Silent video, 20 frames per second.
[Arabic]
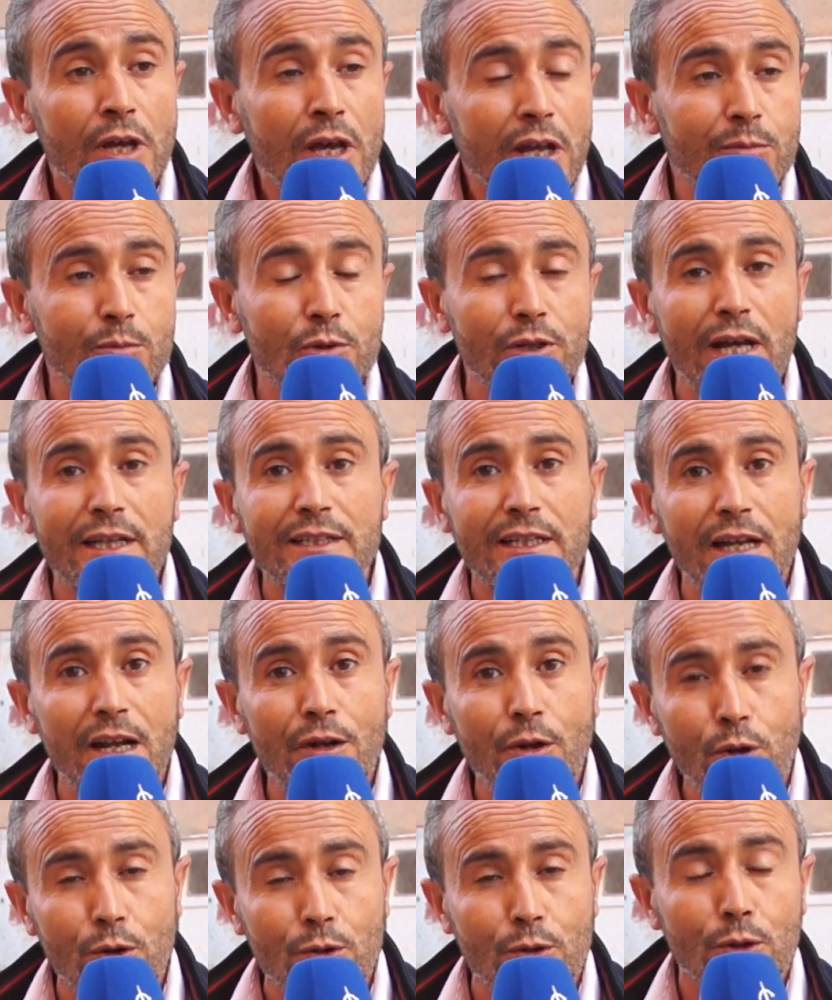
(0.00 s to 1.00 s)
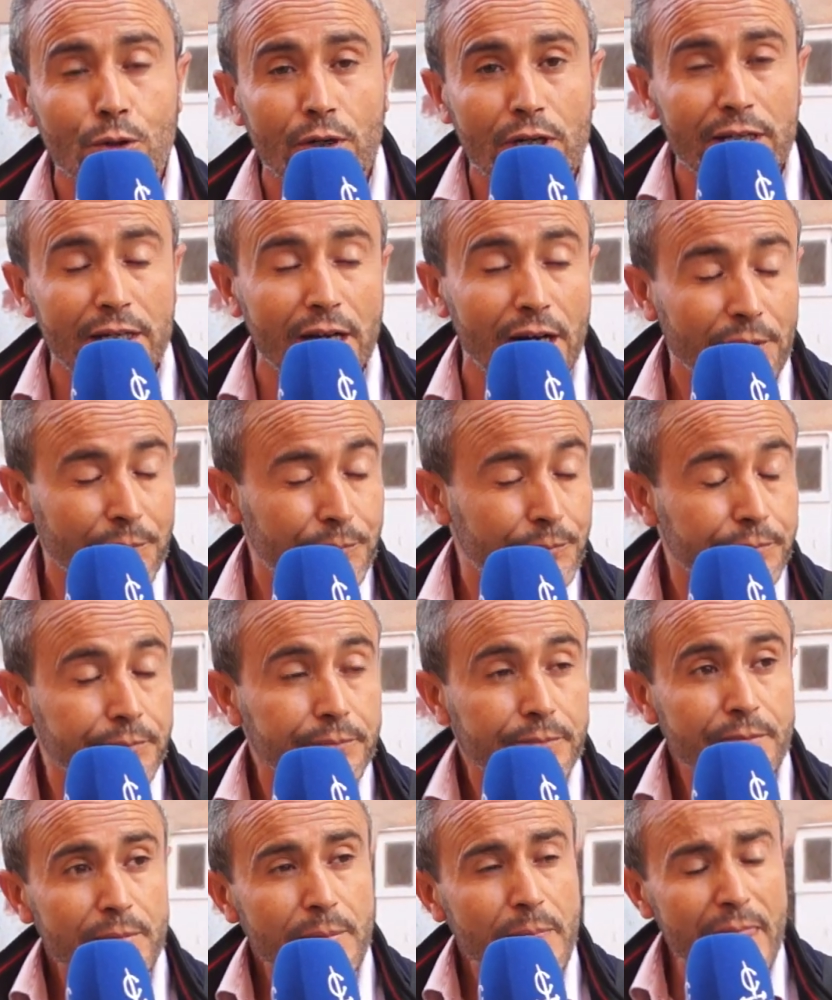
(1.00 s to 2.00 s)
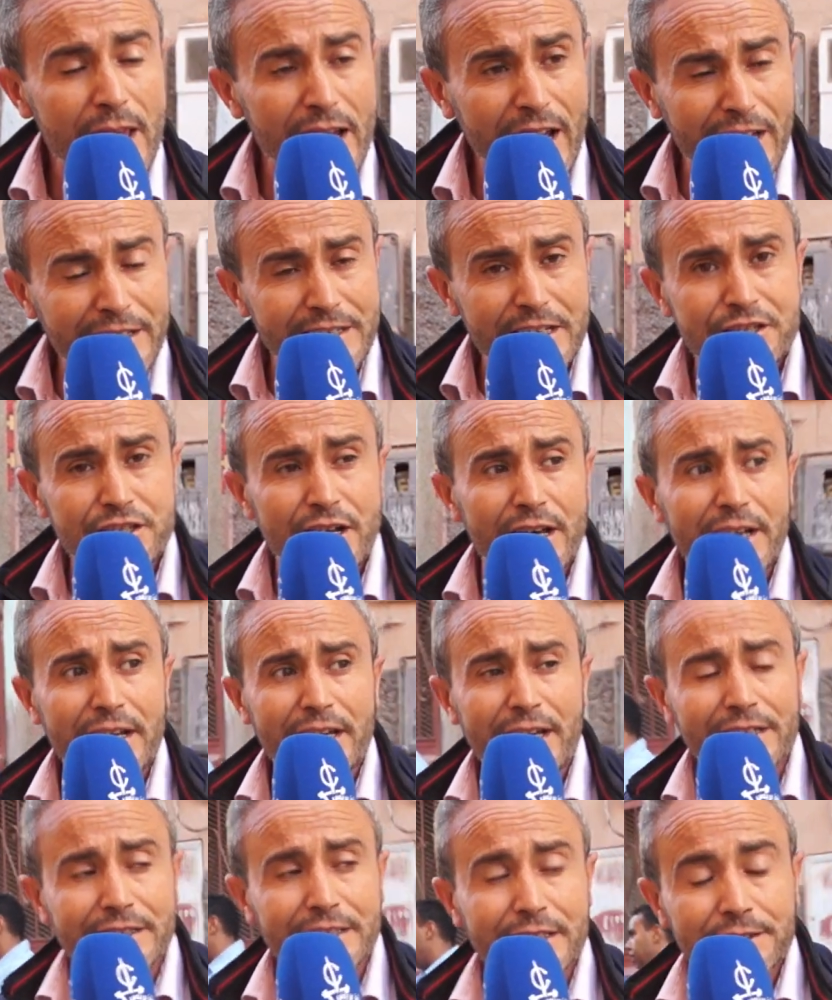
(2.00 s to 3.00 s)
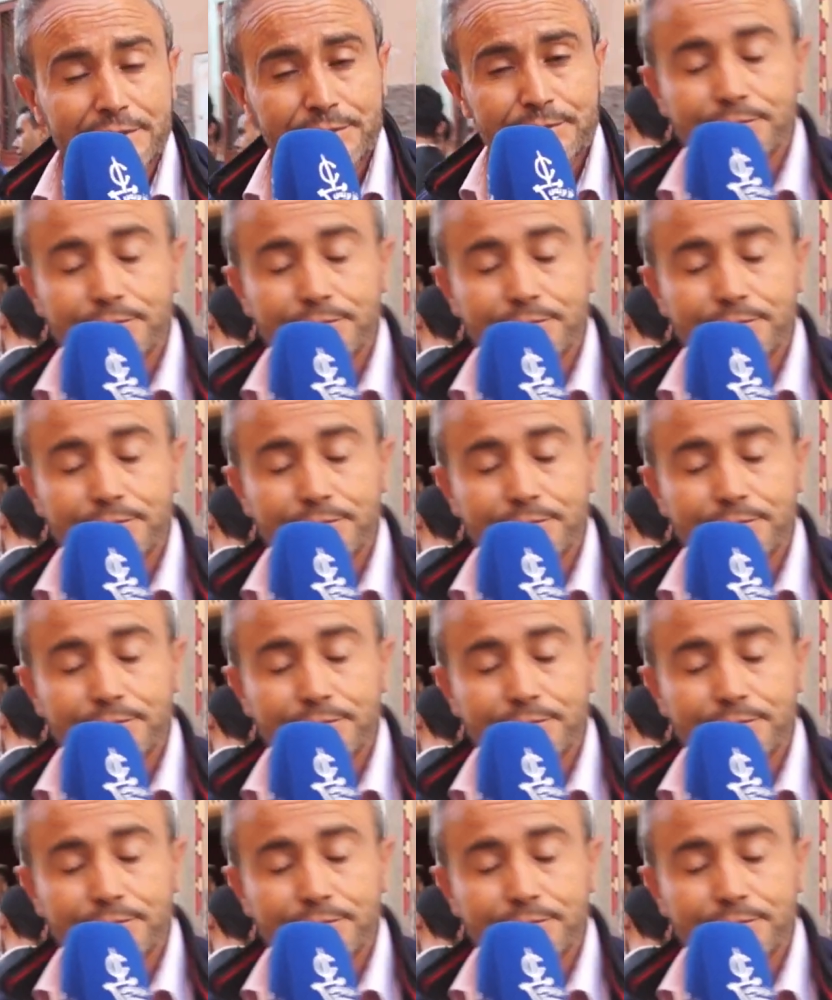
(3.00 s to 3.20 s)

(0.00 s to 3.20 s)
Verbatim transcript: المناضله الحقوقيه خديجه رياضي